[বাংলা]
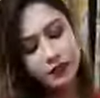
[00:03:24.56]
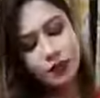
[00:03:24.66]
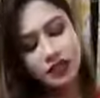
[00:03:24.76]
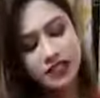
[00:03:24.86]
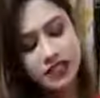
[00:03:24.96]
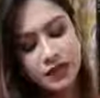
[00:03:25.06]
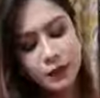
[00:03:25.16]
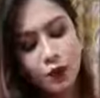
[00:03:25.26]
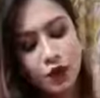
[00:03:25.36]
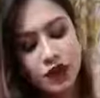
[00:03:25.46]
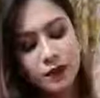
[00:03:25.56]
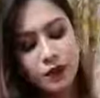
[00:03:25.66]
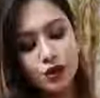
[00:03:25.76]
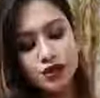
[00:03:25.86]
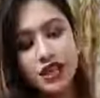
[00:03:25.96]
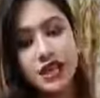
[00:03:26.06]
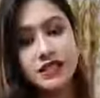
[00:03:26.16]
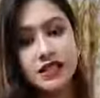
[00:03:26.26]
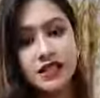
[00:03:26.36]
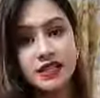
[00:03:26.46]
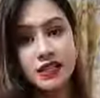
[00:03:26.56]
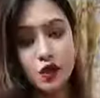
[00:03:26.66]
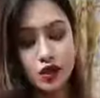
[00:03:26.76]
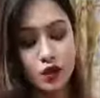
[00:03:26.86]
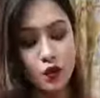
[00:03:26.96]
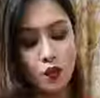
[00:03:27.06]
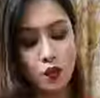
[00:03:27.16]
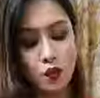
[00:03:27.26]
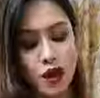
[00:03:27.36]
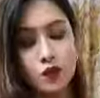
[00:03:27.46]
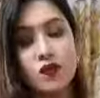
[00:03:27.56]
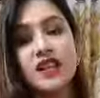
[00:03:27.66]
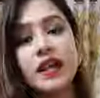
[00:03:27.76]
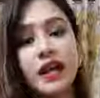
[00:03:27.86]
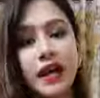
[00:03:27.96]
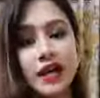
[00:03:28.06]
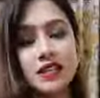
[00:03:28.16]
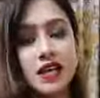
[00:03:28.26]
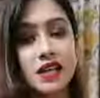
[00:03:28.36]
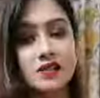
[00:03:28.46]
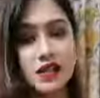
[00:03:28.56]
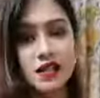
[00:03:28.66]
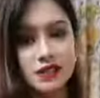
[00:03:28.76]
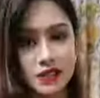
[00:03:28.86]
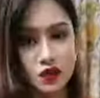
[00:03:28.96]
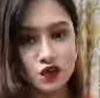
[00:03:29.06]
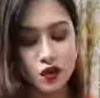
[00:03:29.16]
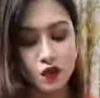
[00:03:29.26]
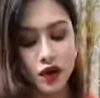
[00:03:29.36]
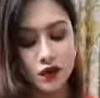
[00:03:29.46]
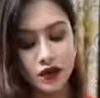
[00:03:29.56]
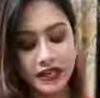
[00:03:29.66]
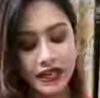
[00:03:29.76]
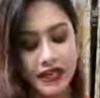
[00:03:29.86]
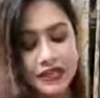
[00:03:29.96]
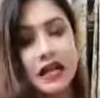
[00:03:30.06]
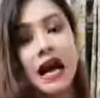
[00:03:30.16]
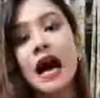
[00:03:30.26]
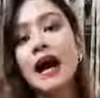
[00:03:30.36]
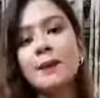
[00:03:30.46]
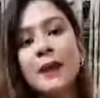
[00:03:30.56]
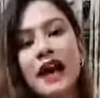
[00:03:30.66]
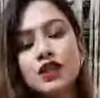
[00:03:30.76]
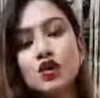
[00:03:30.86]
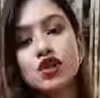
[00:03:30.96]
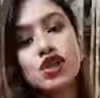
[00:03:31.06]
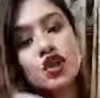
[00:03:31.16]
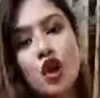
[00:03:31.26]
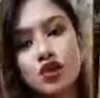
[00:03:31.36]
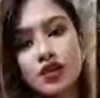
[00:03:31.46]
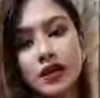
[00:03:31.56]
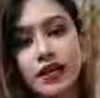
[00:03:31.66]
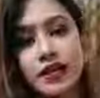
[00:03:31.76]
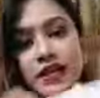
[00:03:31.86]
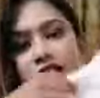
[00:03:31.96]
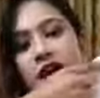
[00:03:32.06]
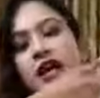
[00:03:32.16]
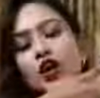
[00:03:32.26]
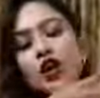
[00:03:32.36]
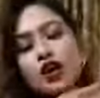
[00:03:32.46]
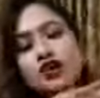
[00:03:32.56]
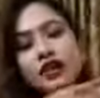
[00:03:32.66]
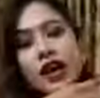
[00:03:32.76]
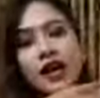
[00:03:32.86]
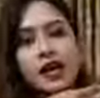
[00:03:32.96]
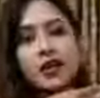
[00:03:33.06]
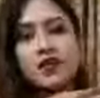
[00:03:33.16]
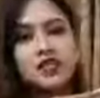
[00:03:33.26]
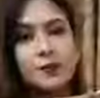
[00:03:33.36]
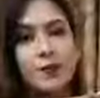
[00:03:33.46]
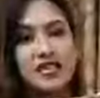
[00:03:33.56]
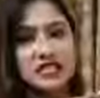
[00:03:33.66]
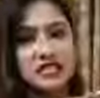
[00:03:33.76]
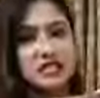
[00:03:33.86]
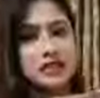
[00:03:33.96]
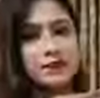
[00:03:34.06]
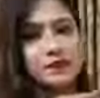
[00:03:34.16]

বলে দিচ্ছি কোড নাম্বার হচ্ছে এস এল জিরো জিরো ওয়ান ওয়ান এইট এস এল জিরো জিরো ওয়ান ওয়ান এইট আর প্রাইস হচ্ছে নয়শো টাকা ঠিক আছে নয়শো টাকা এড্রেসটা পেয়ে যাচ্ছেন